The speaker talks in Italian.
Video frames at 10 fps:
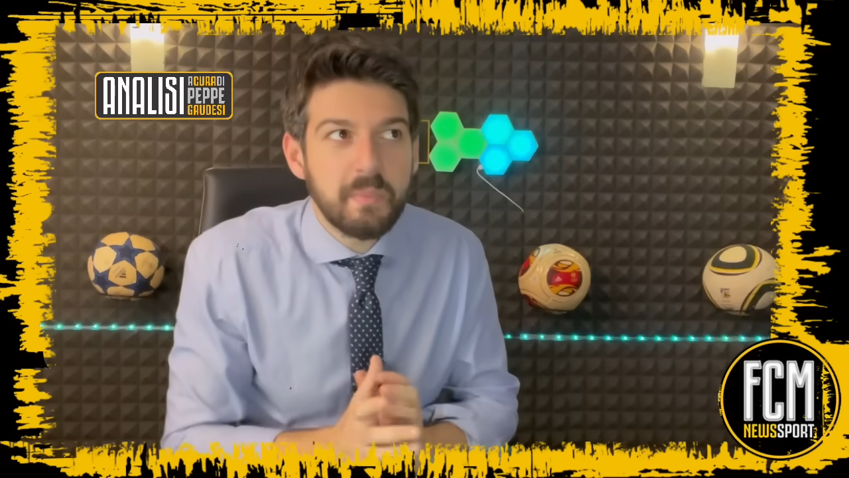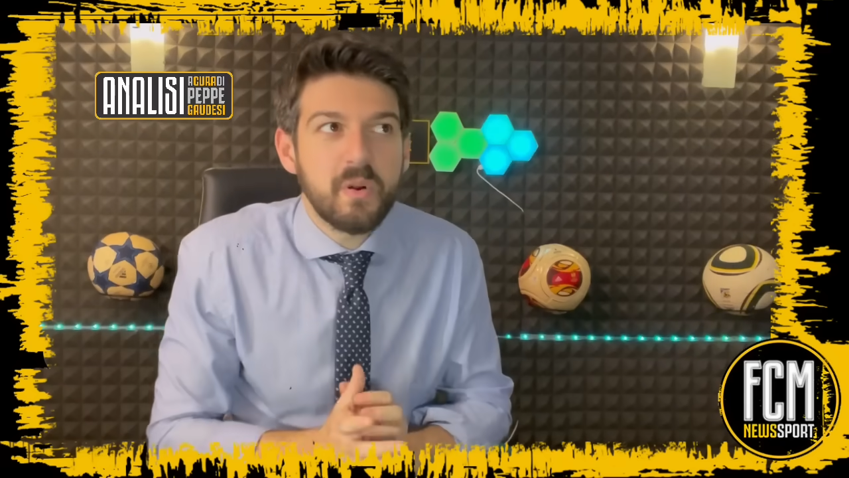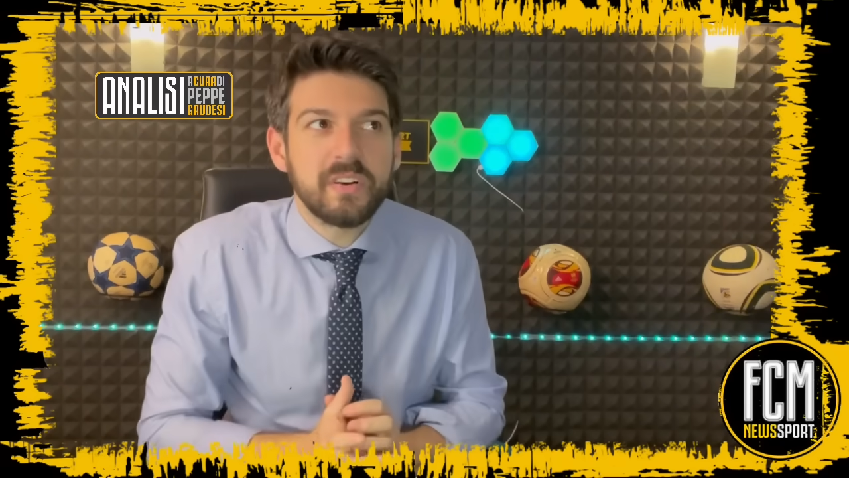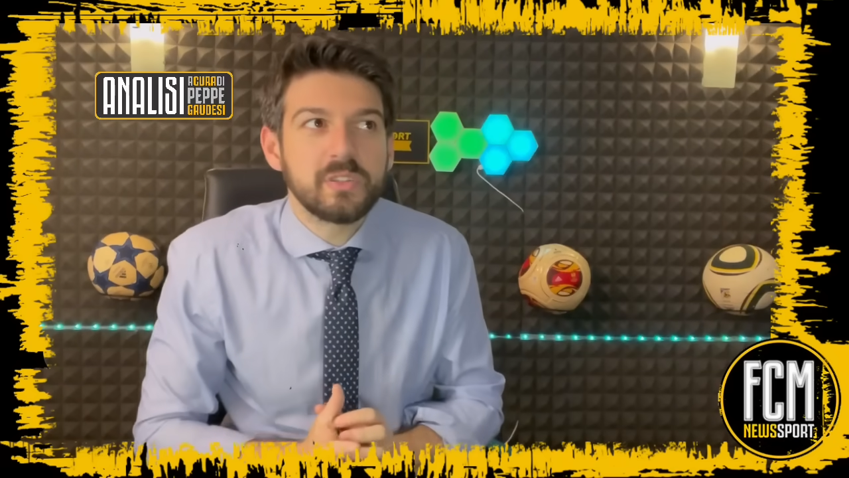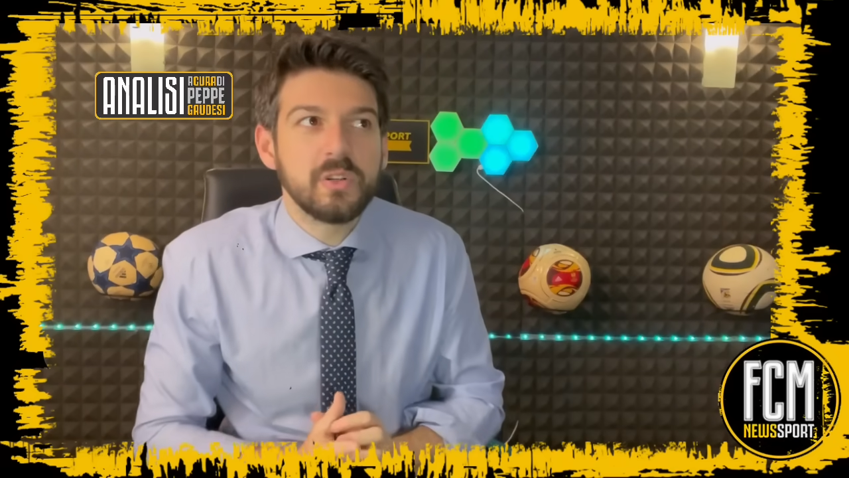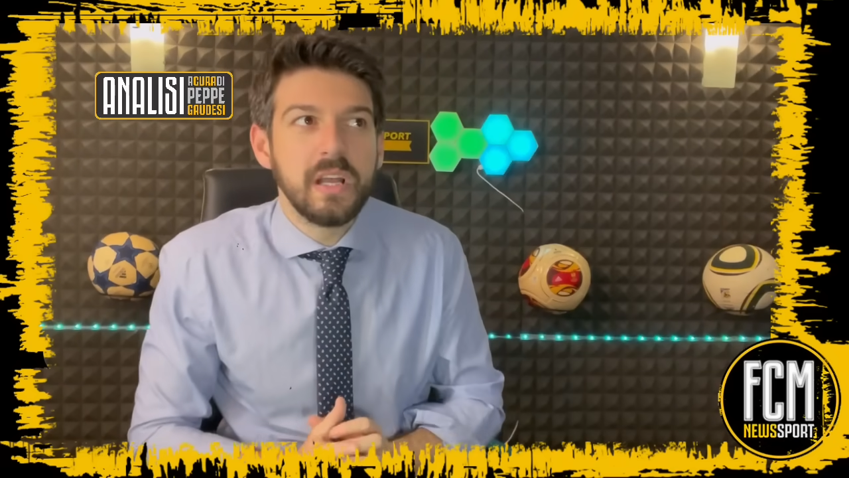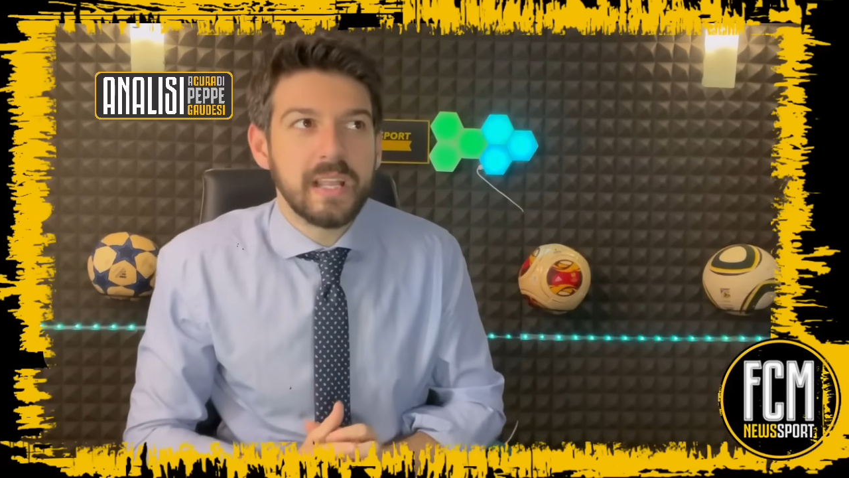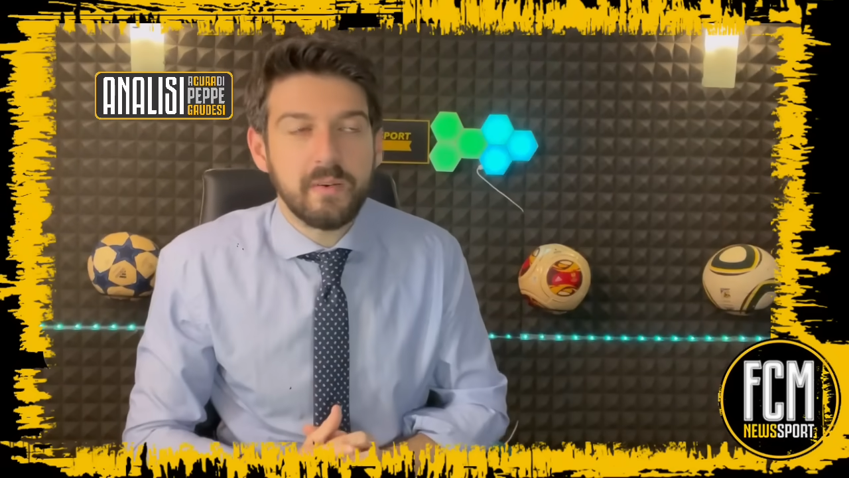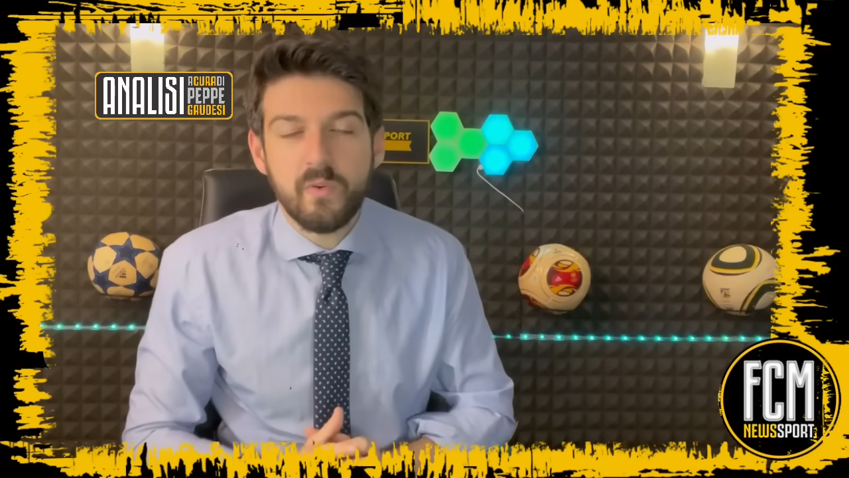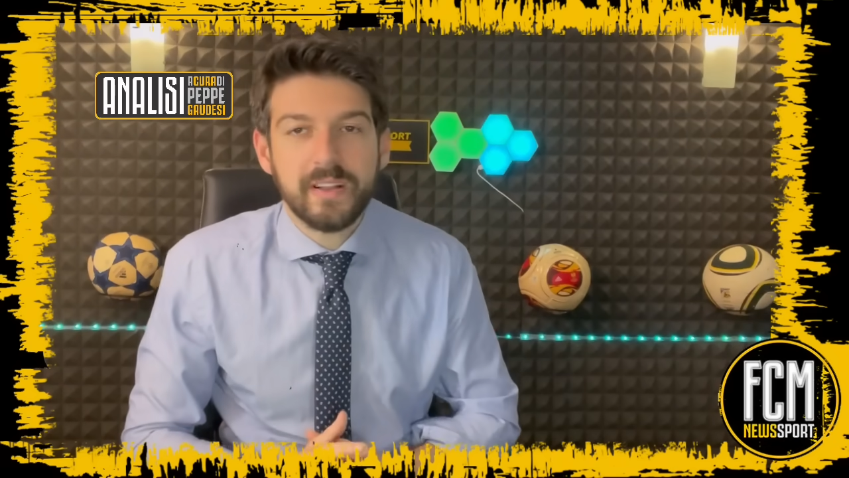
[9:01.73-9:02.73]
che avevo fatto,
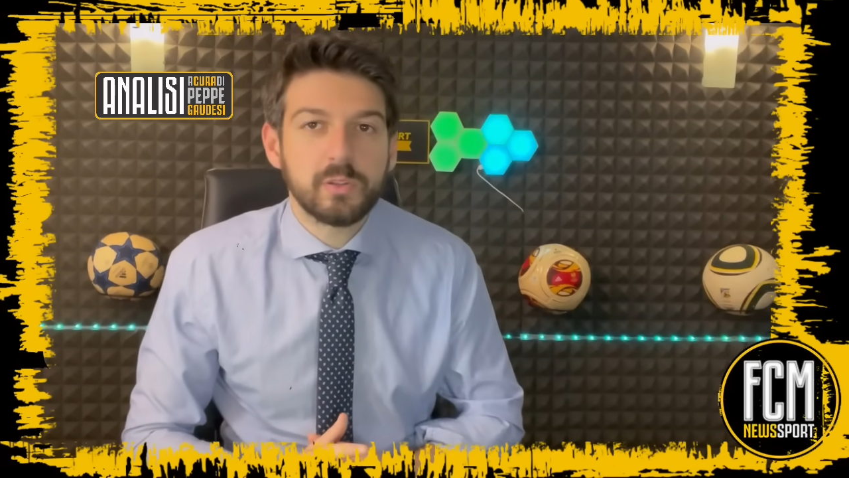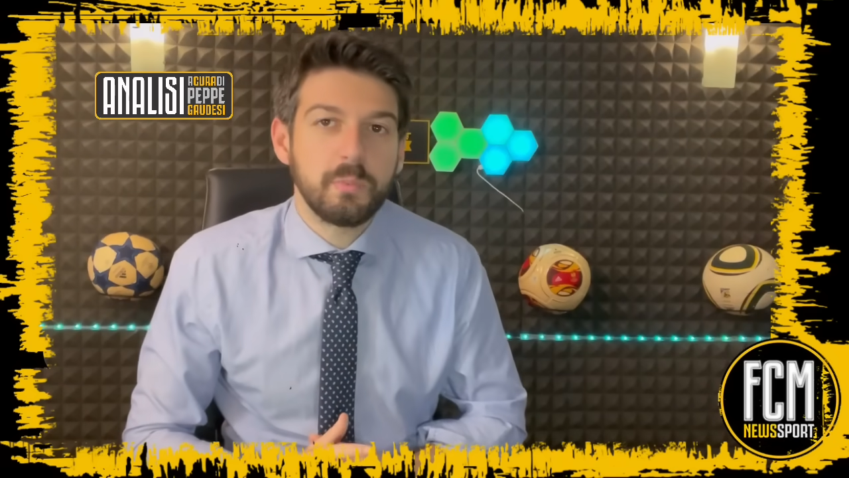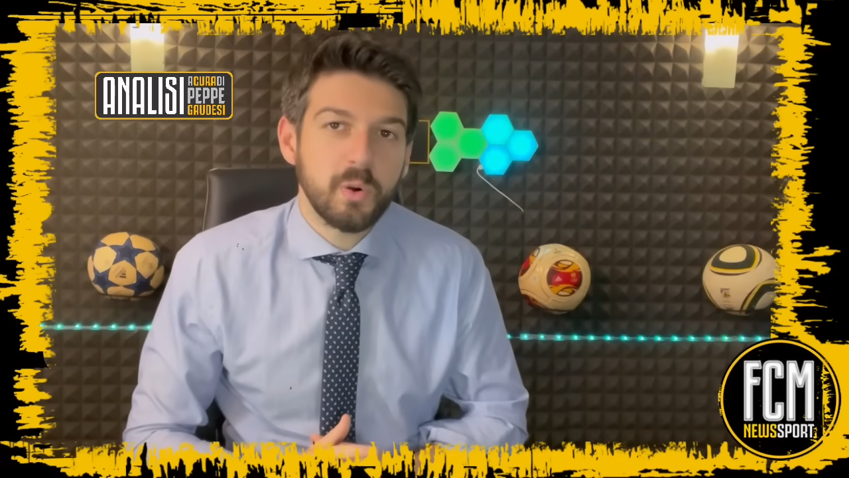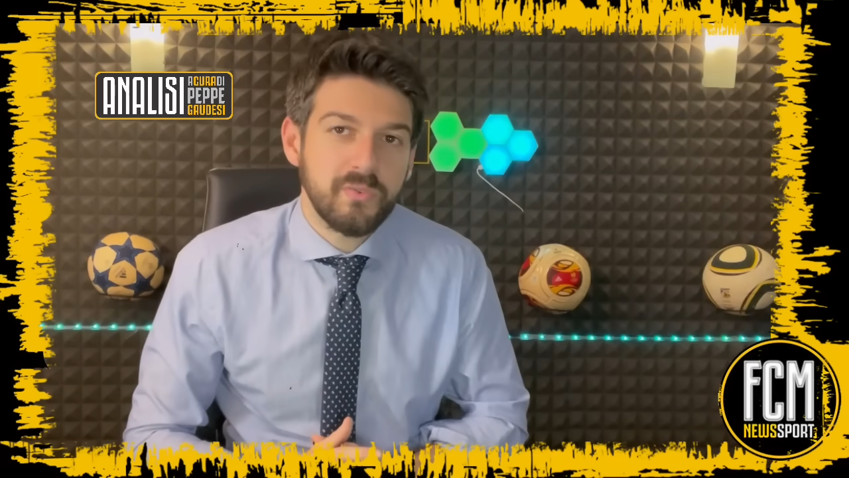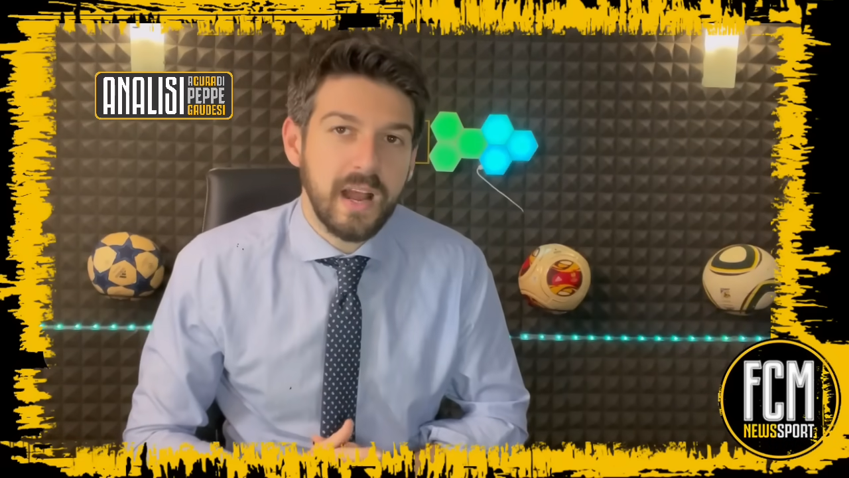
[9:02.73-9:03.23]
che avevo fatto poco